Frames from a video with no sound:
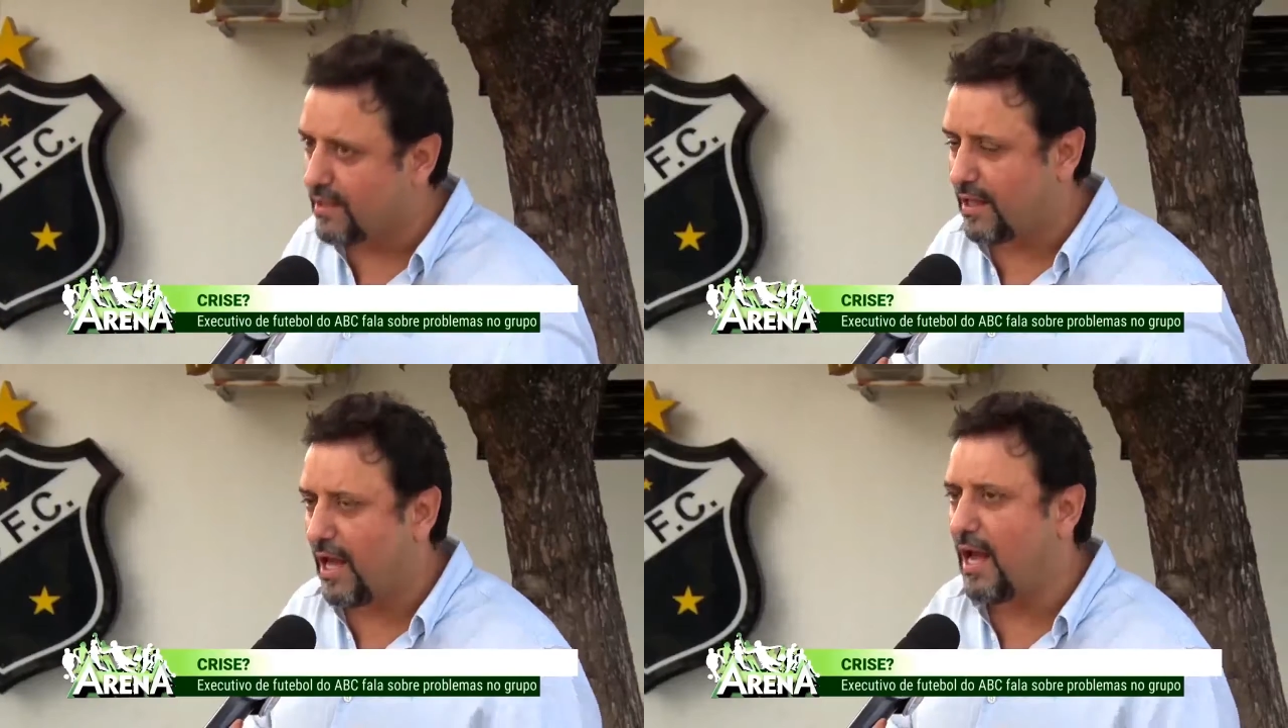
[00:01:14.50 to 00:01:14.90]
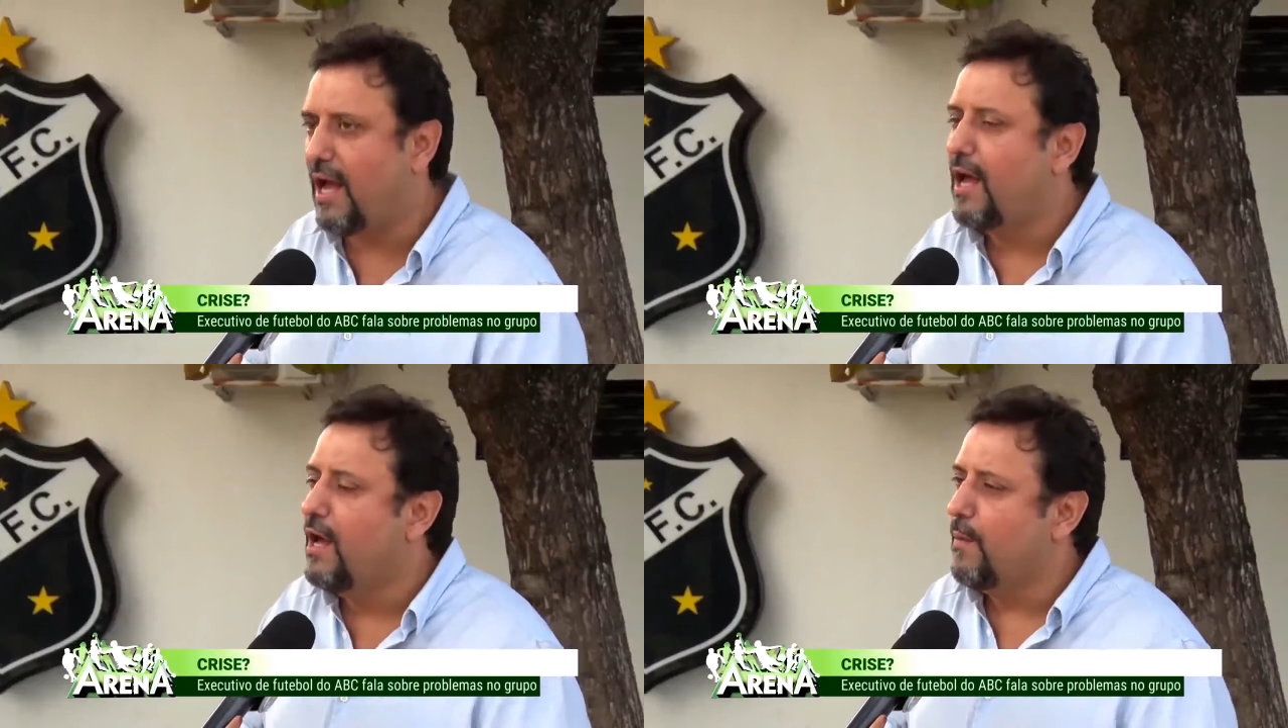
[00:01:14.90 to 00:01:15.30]

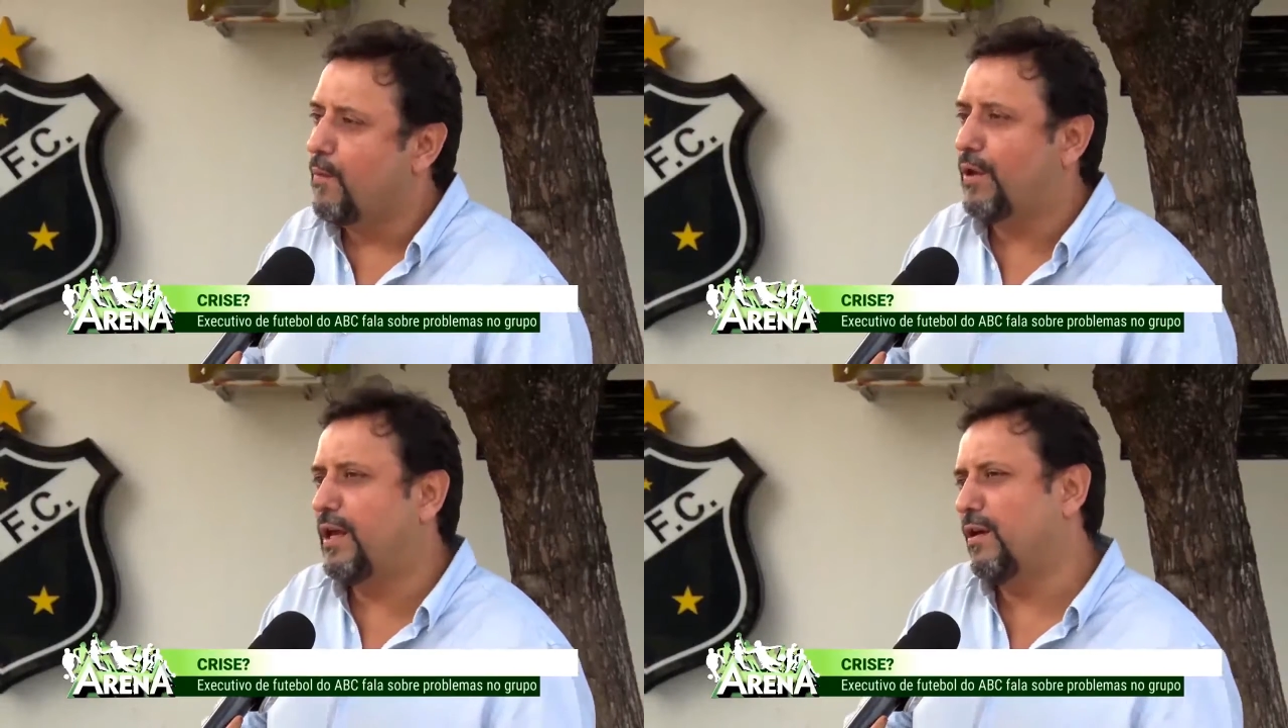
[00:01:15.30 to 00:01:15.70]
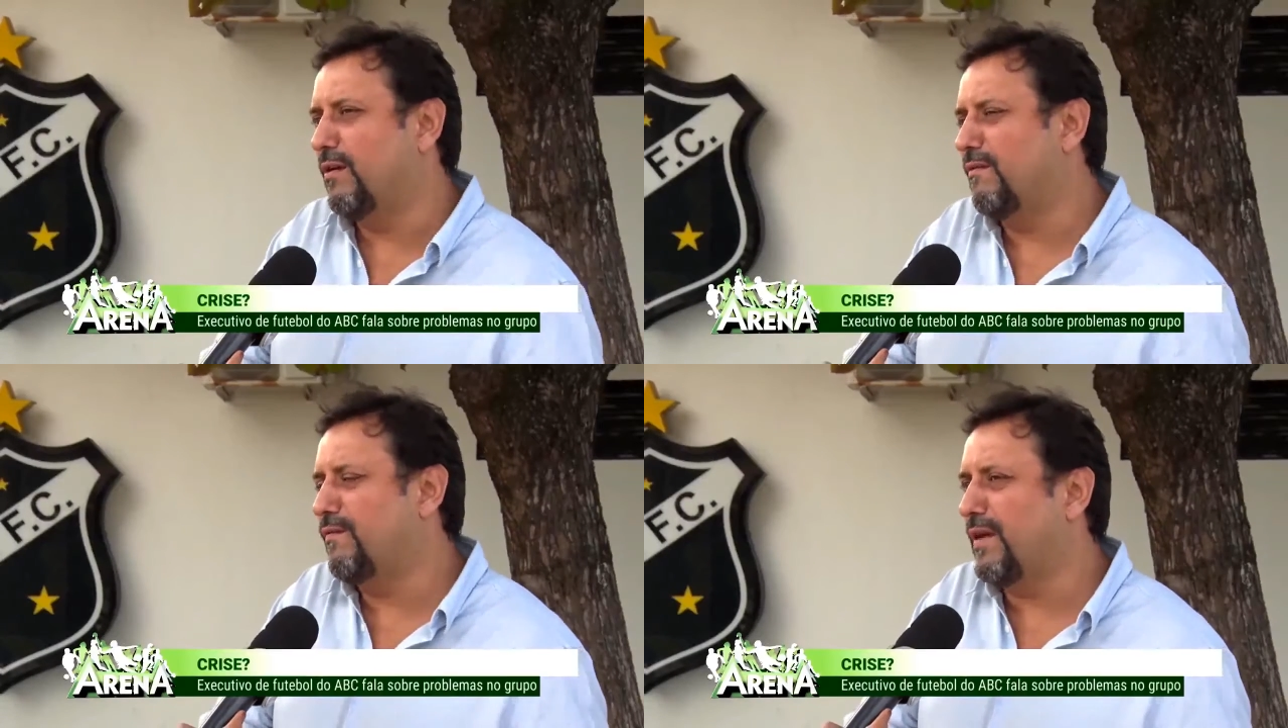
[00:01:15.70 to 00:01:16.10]
tá? Porque
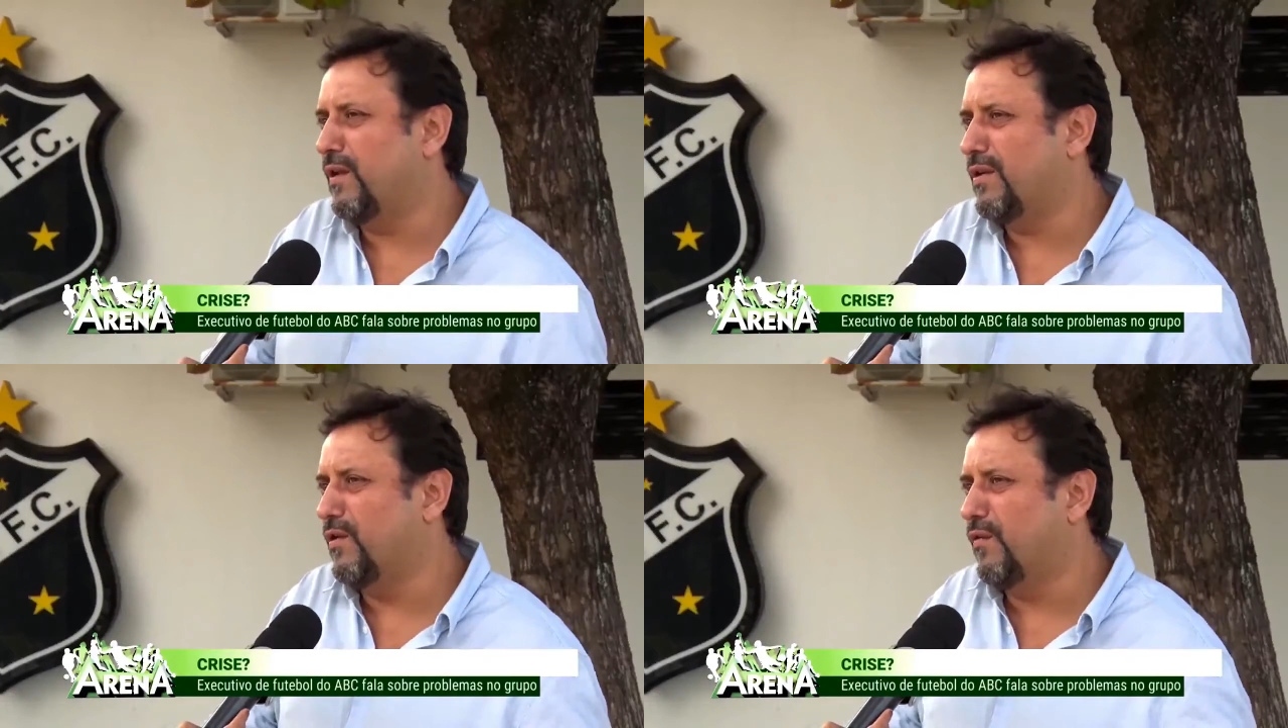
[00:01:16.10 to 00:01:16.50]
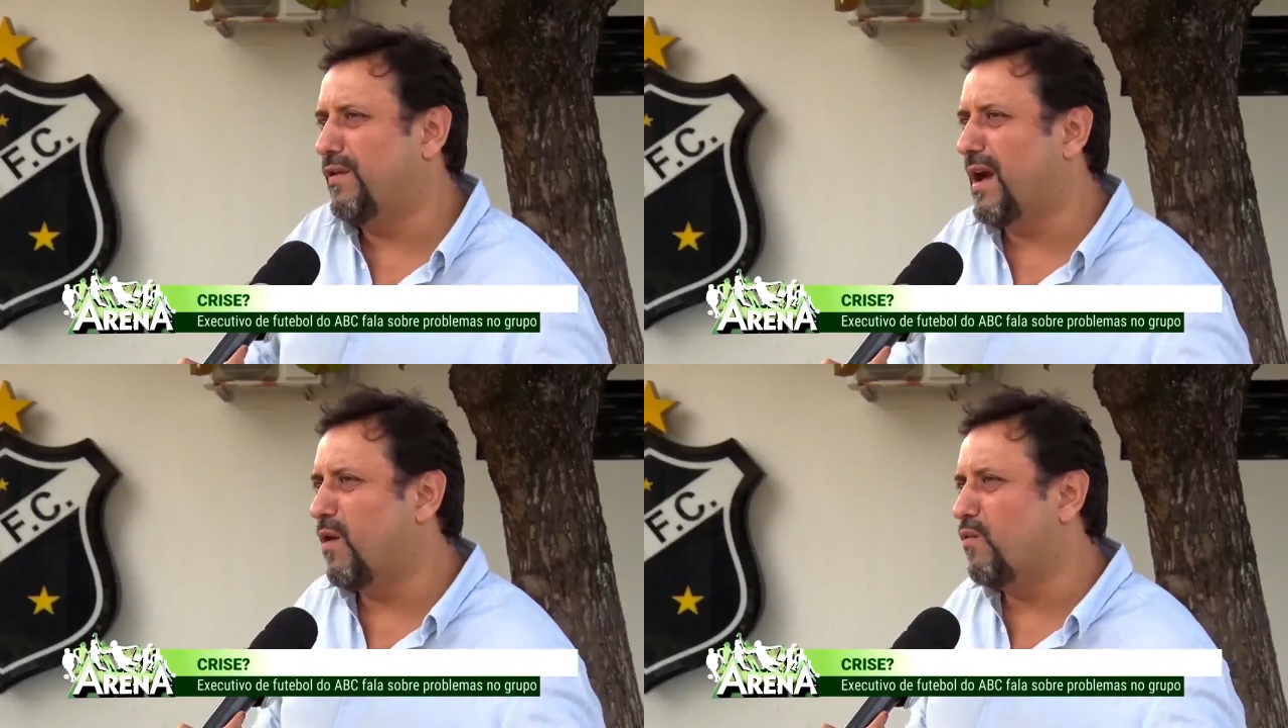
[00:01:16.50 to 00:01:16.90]
falou que
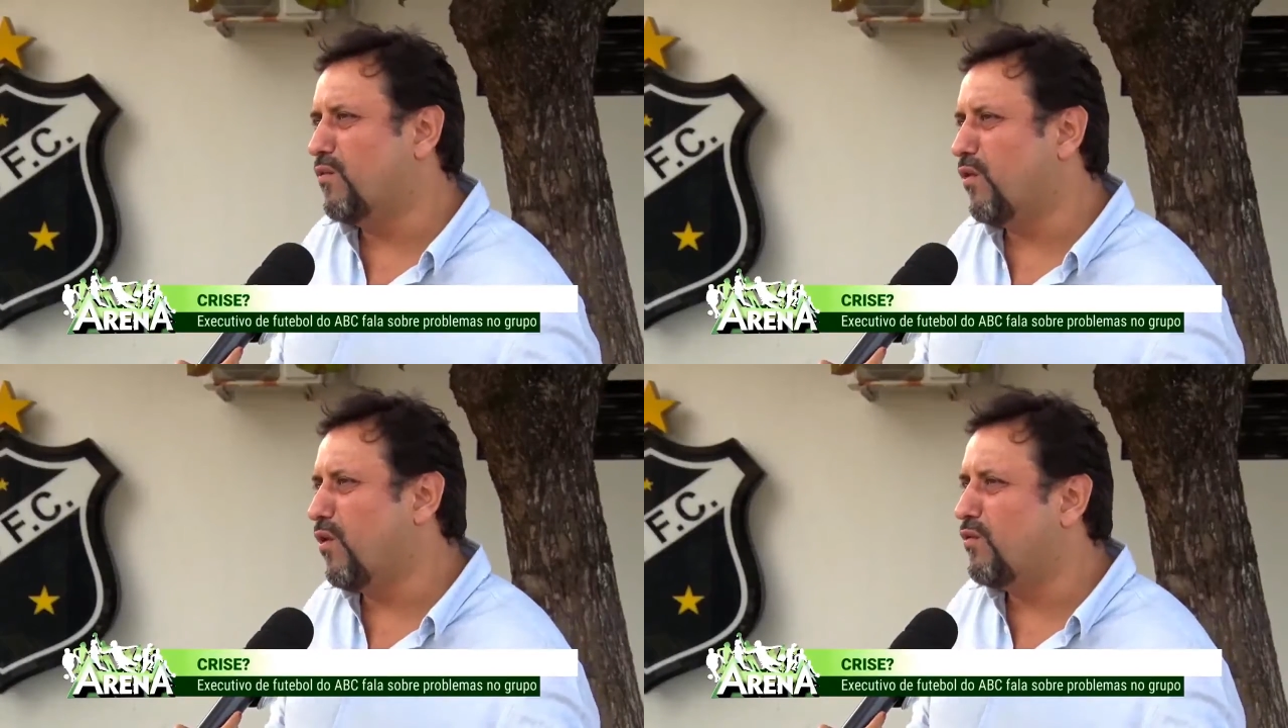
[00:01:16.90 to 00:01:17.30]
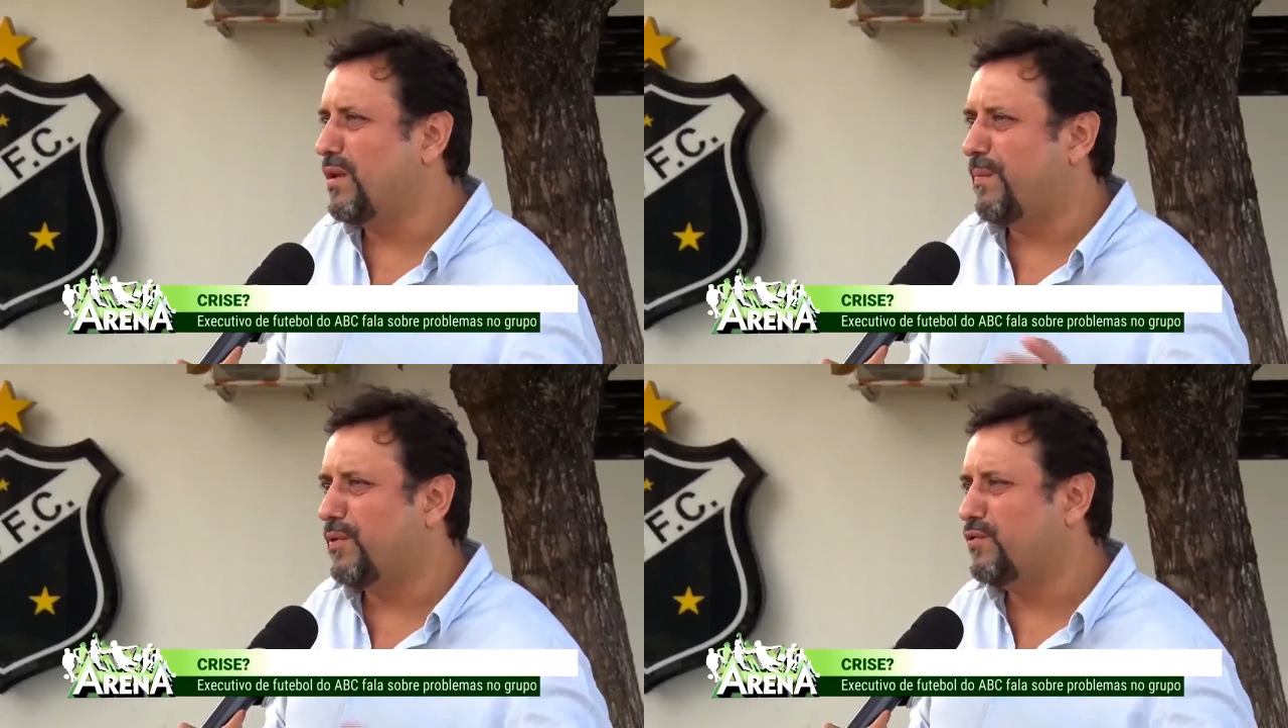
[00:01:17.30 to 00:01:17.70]
houve algo logo
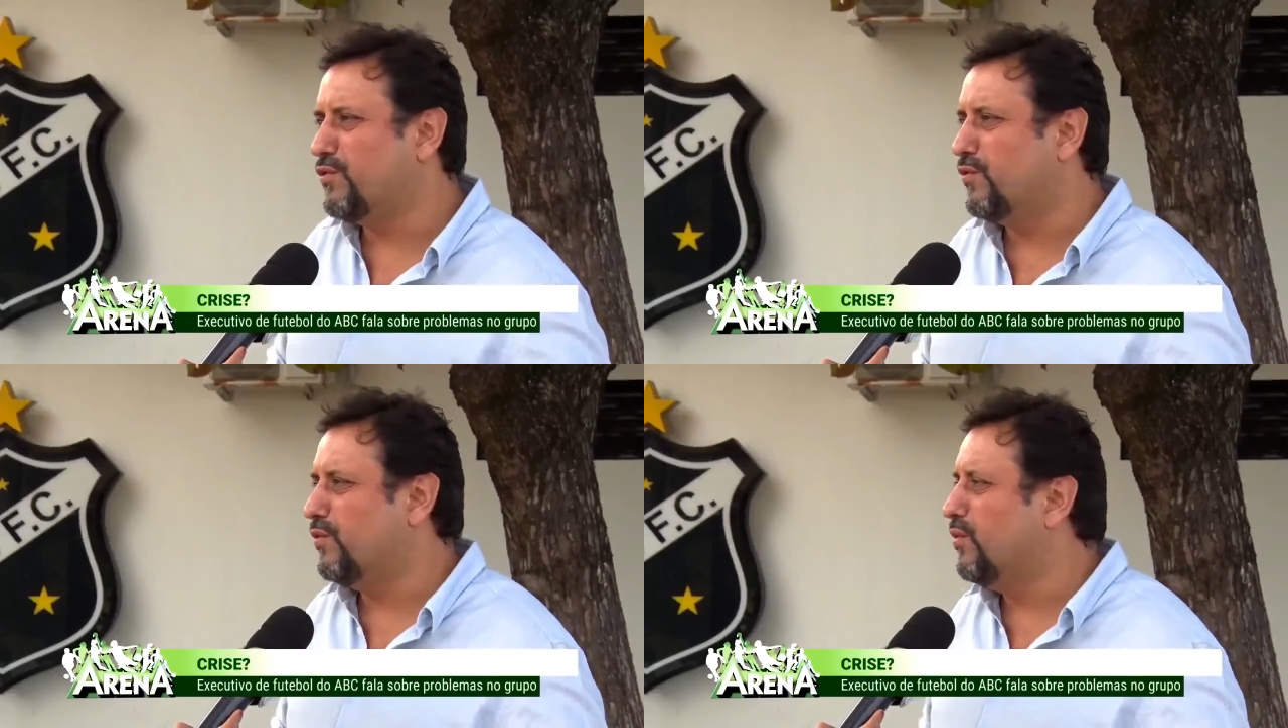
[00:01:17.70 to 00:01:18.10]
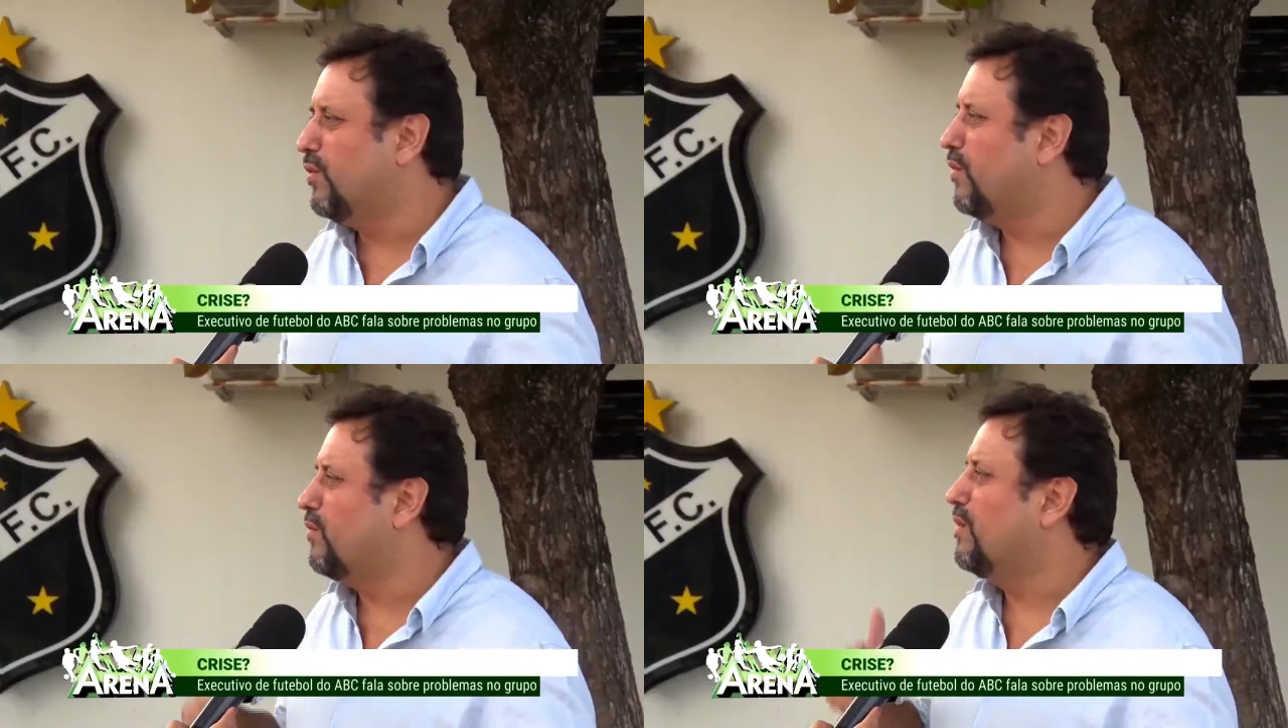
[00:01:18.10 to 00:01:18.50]
depois do
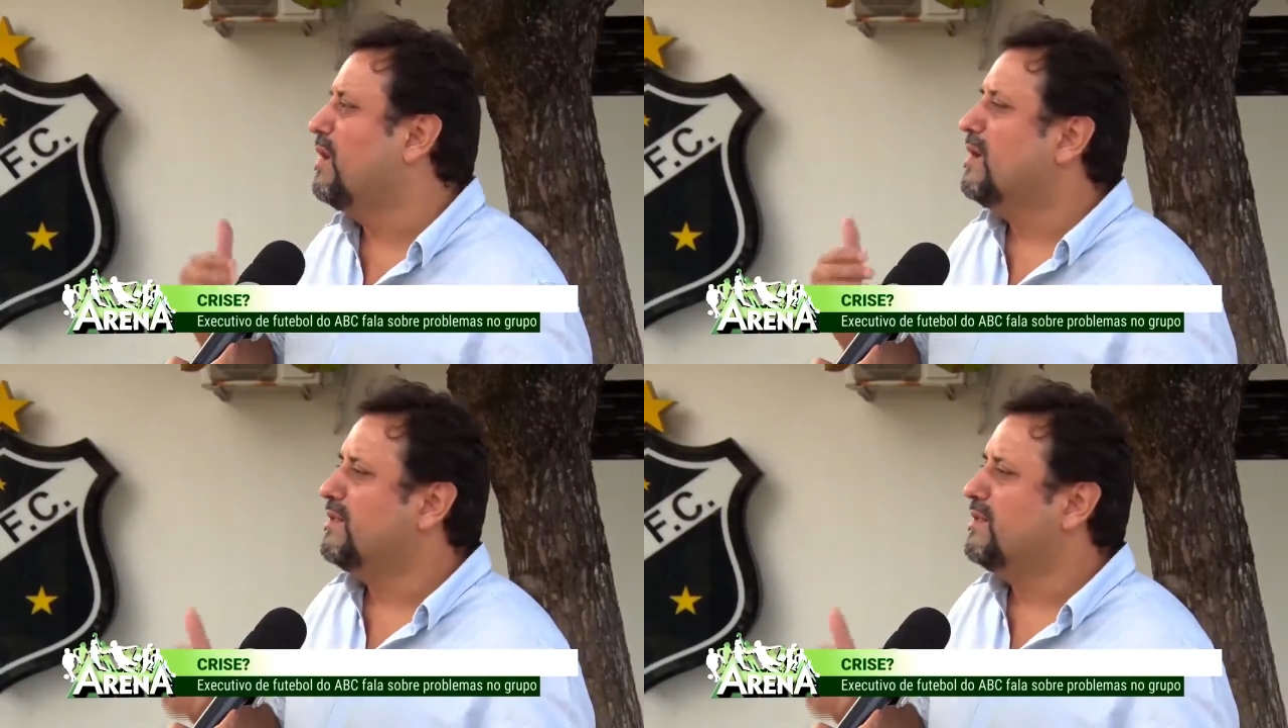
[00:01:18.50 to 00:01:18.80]
jogo,